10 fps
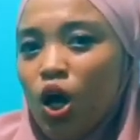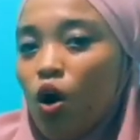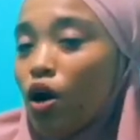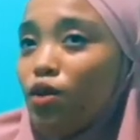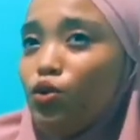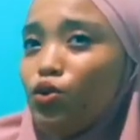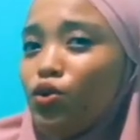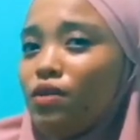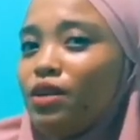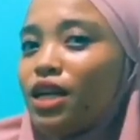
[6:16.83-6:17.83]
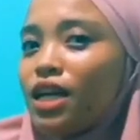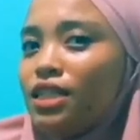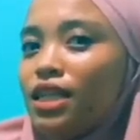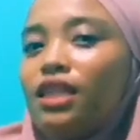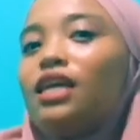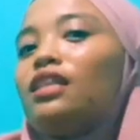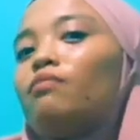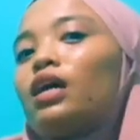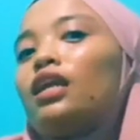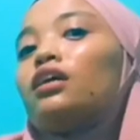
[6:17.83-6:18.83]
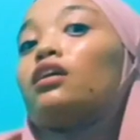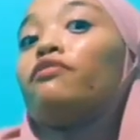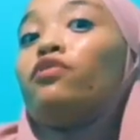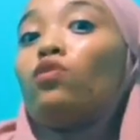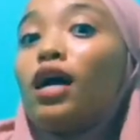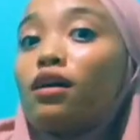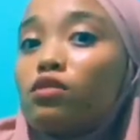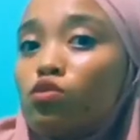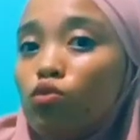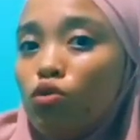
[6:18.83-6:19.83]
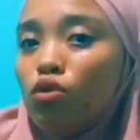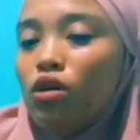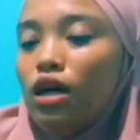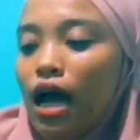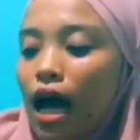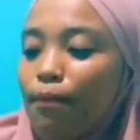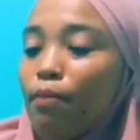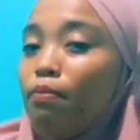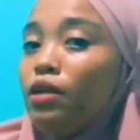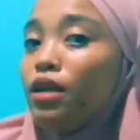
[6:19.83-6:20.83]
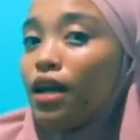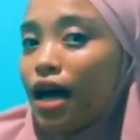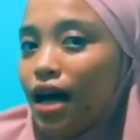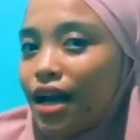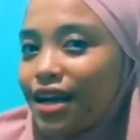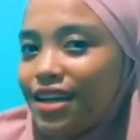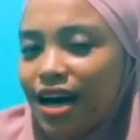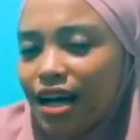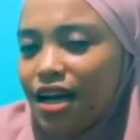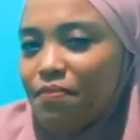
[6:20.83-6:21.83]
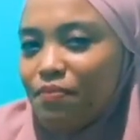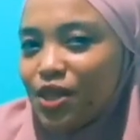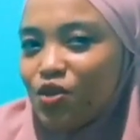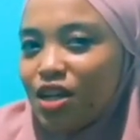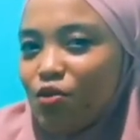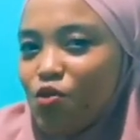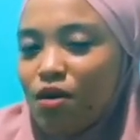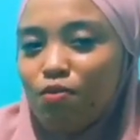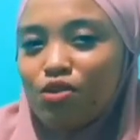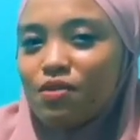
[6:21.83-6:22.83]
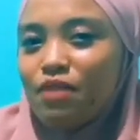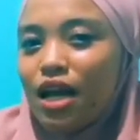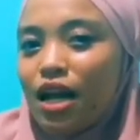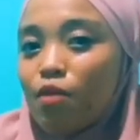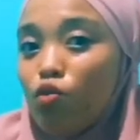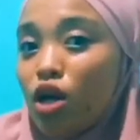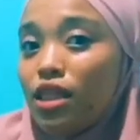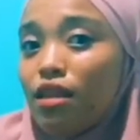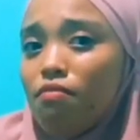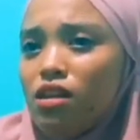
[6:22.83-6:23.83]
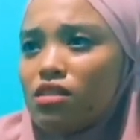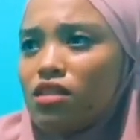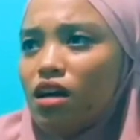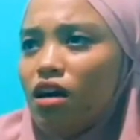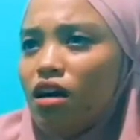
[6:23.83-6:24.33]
Oke untuk kebenarannya nanti kita bakal nge-review langsung apa benar di harga 4.029.000 kita bisa